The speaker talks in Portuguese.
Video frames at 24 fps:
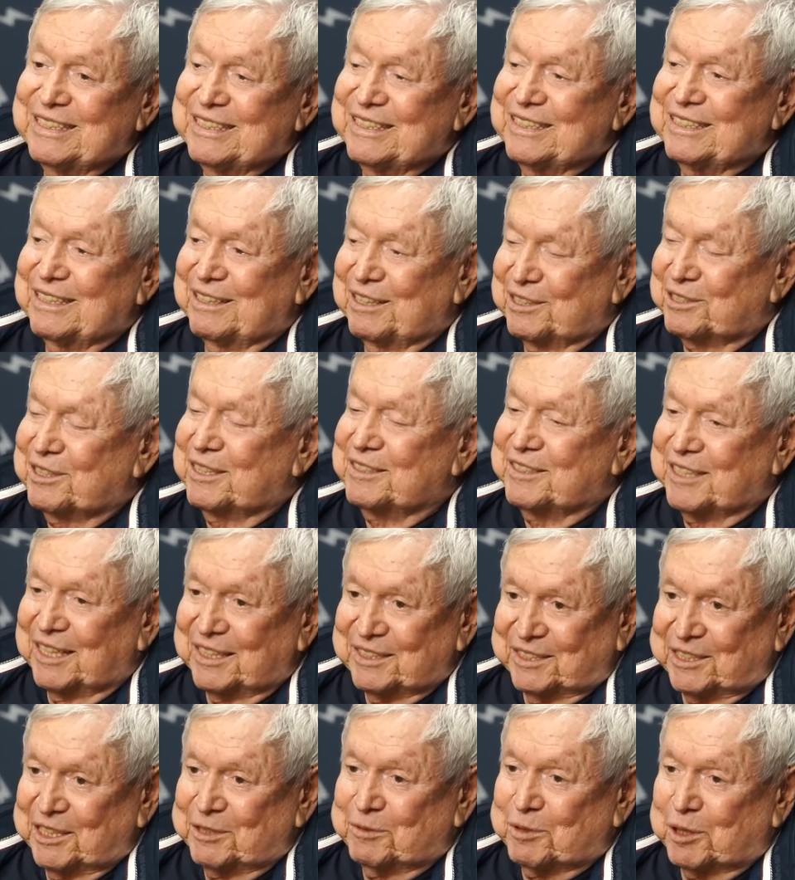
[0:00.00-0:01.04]
que eu acho que é
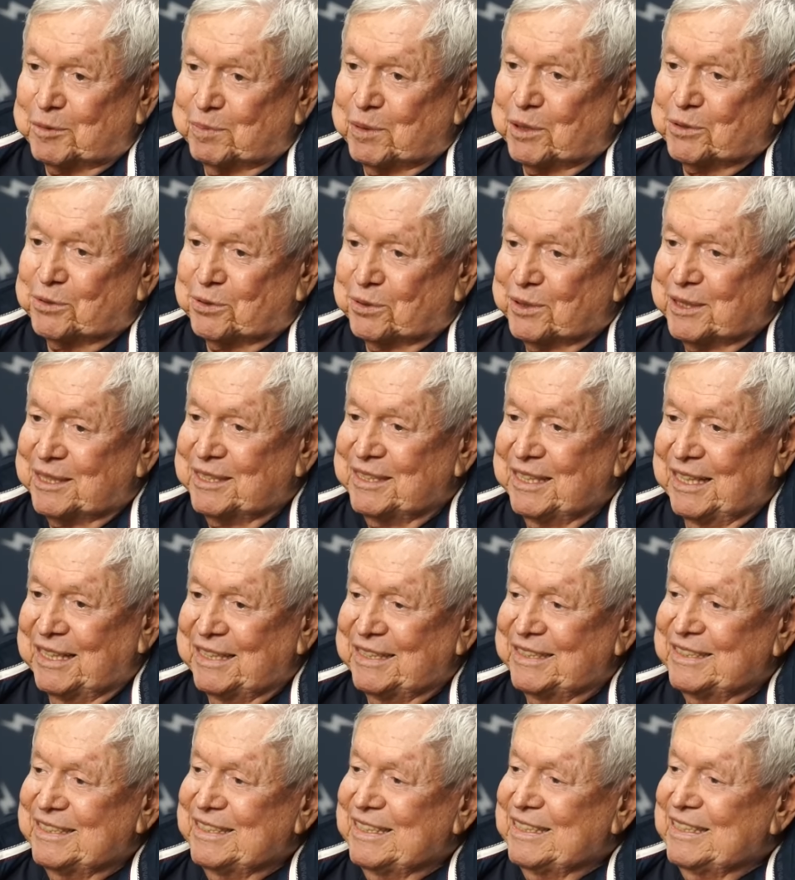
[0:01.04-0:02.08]
interessante para as pessoas
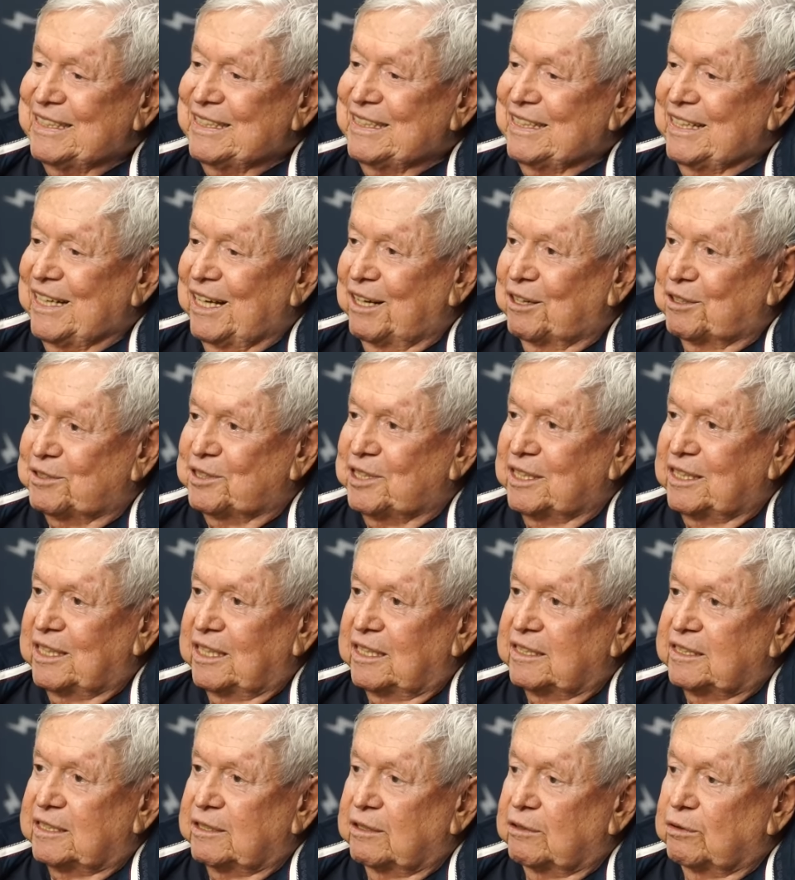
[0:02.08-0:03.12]
lerem, é o
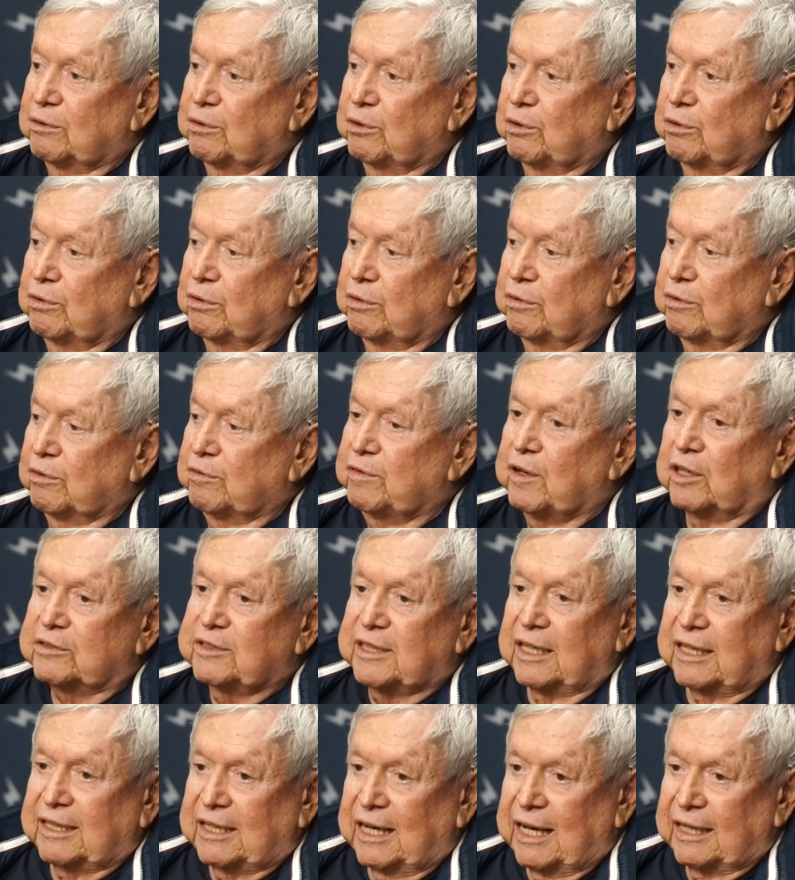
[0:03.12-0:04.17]
seguinte: o, o
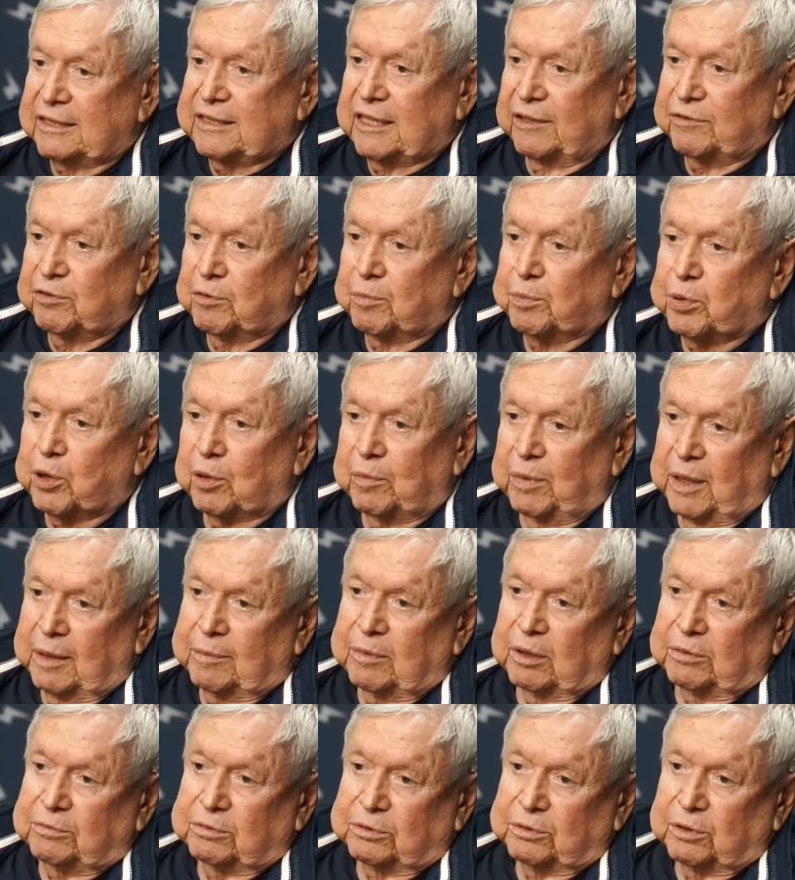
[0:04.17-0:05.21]
Walter Clark teve um
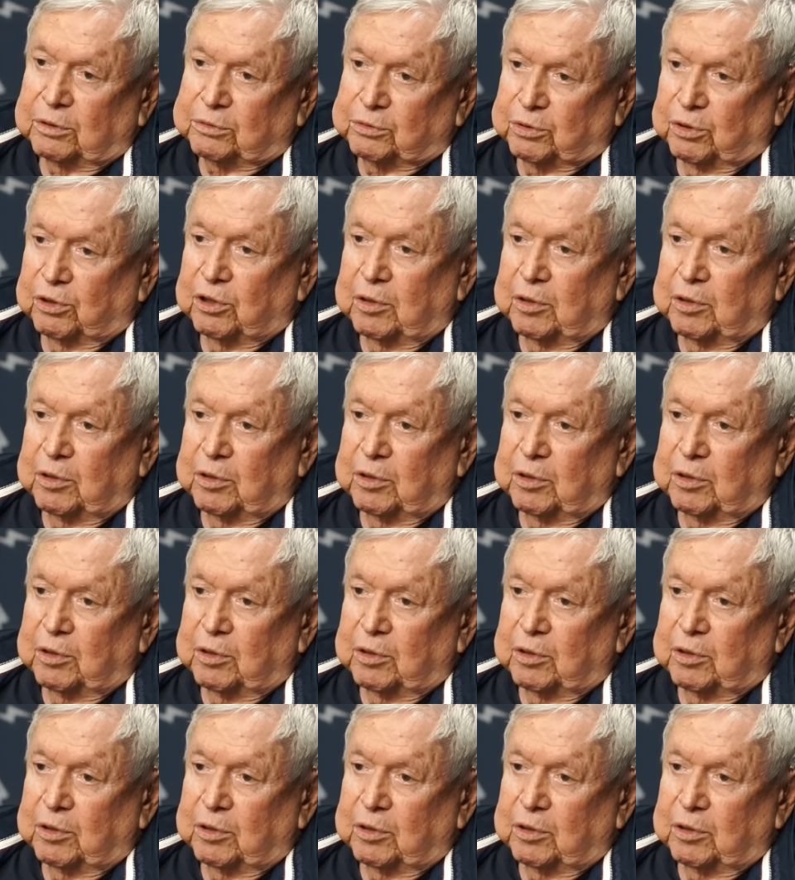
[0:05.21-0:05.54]
problema com o doutor